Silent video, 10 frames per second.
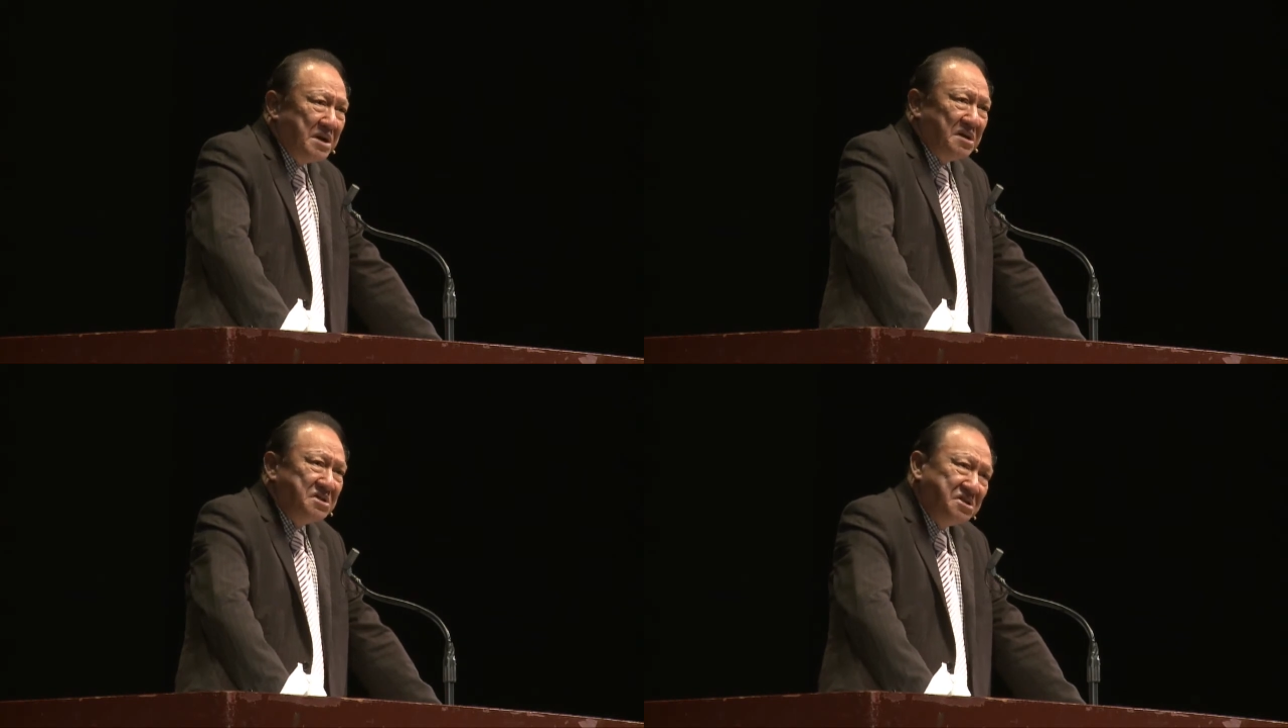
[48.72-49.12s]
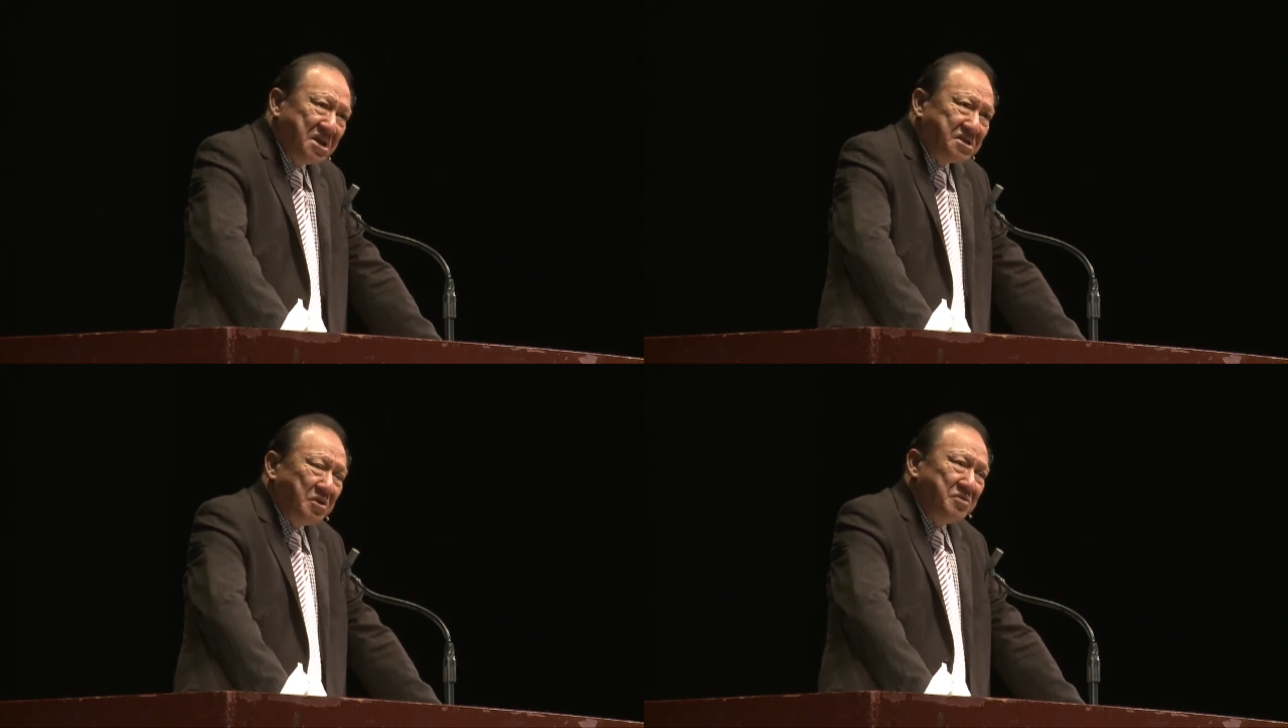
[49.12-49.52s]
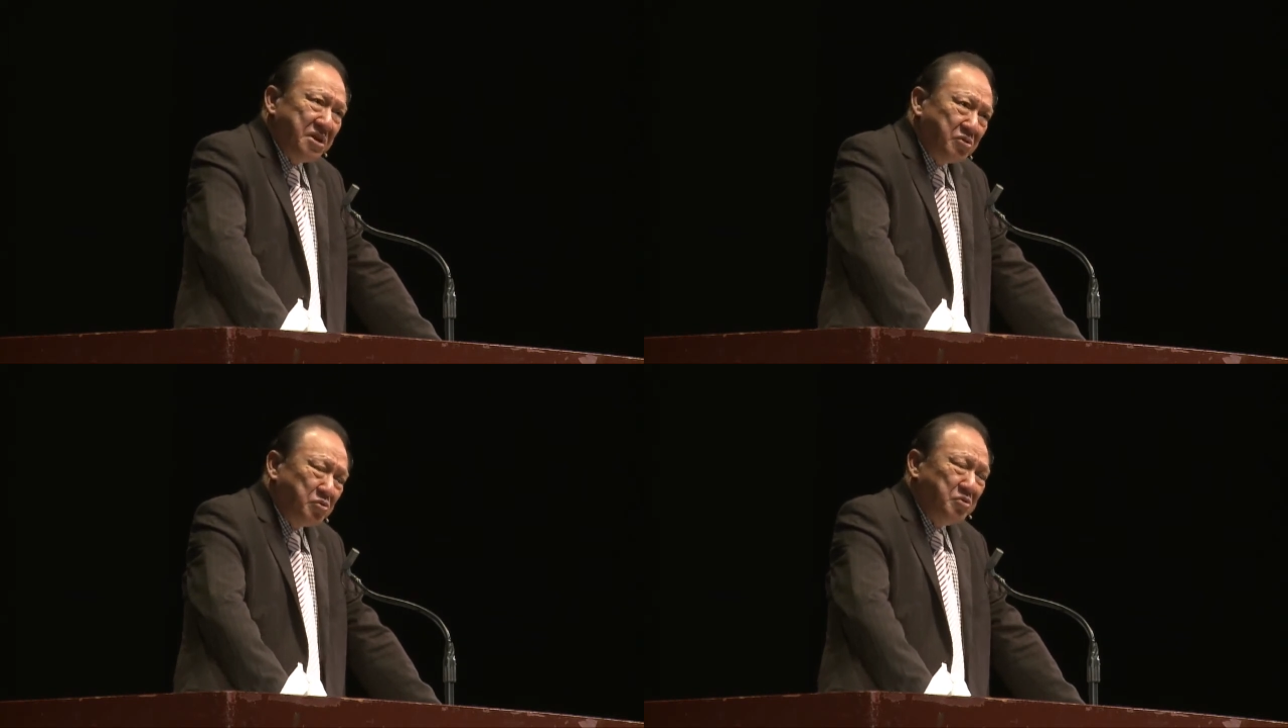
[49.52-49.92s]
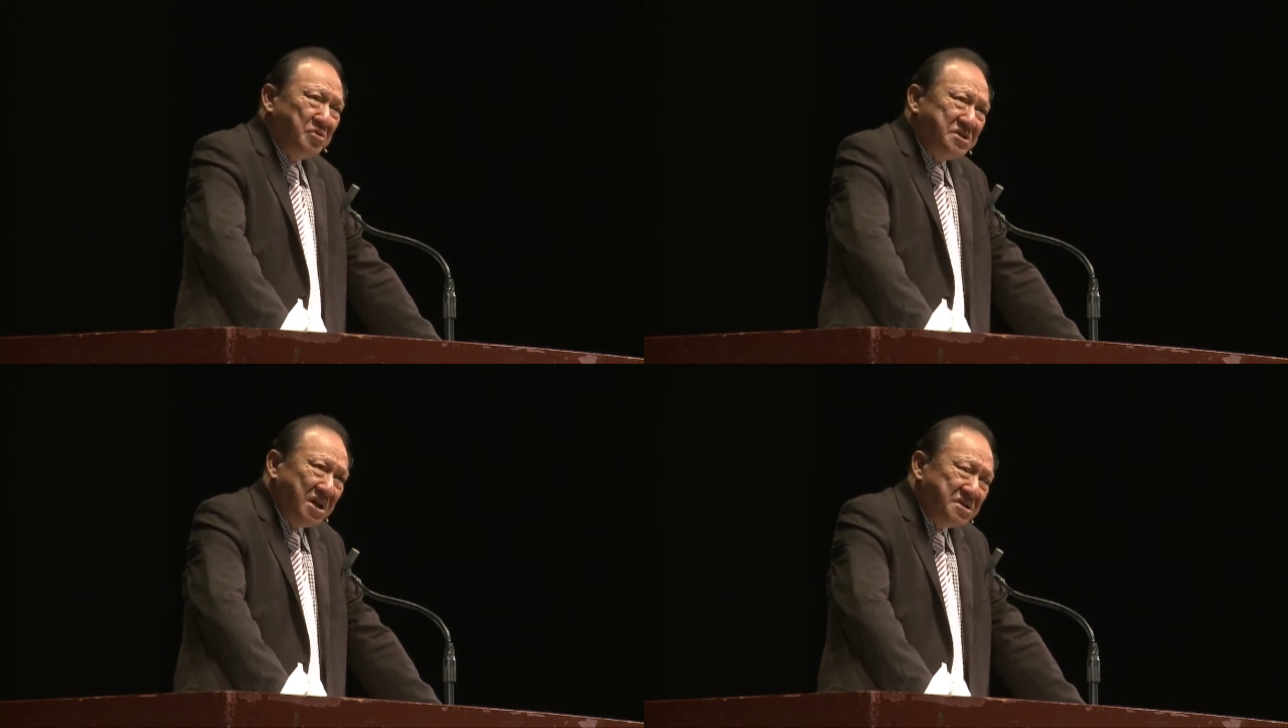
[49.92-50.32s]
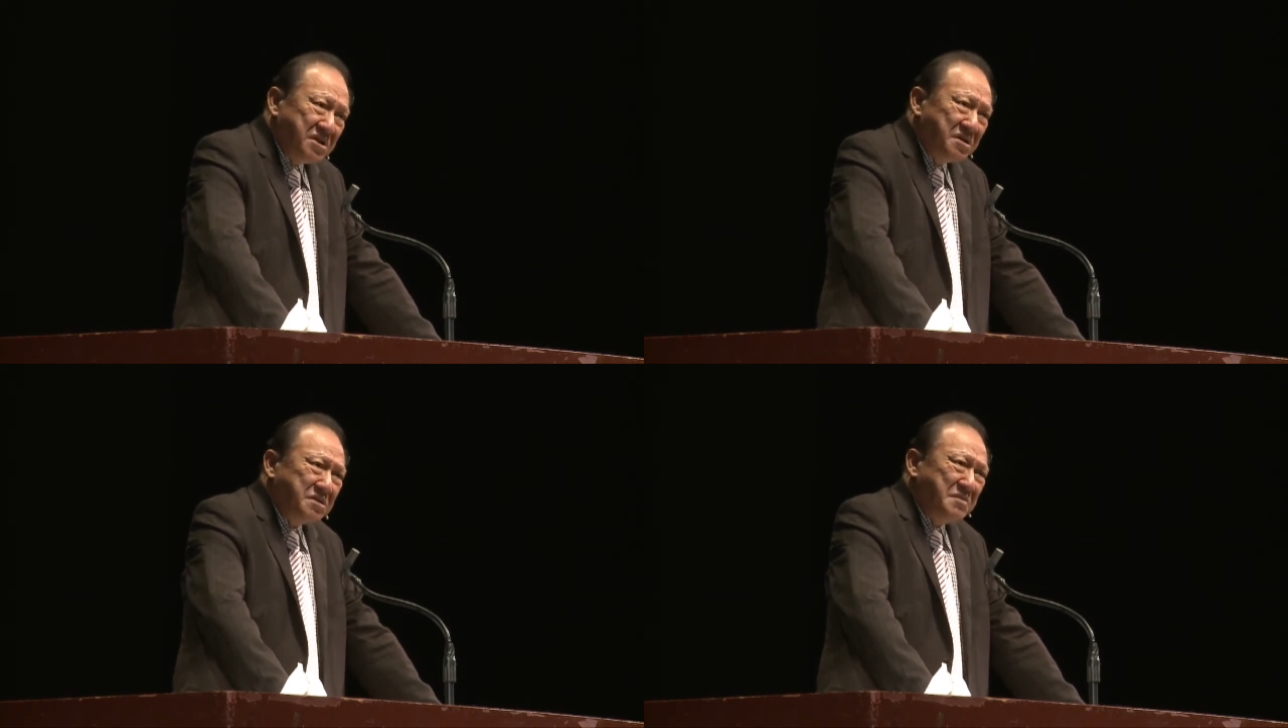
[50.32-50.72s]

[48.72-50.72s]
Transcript: 不能接受耶稣有神性，